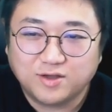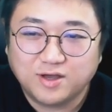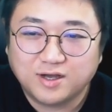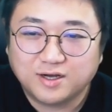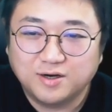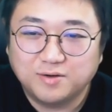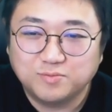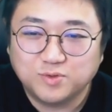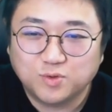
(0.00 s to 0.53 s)

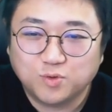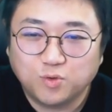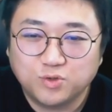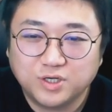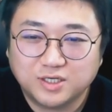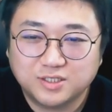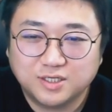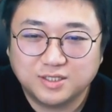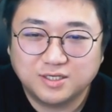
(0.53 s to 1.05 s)
영양가 없는
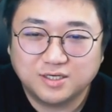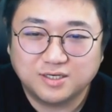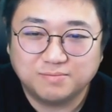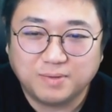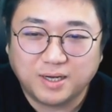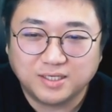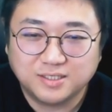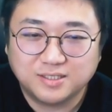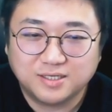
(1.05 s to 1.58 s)
곤약 채팅을
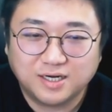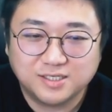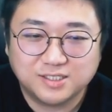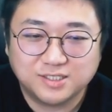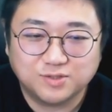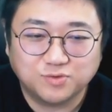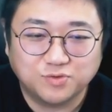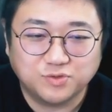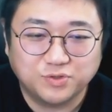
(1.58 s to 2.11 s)
많이들
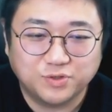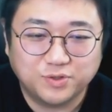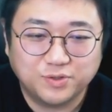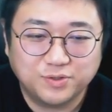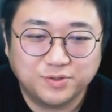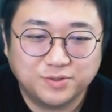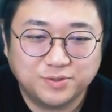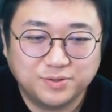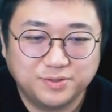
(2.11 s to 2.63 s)

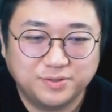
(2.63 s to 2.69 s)
하시는군요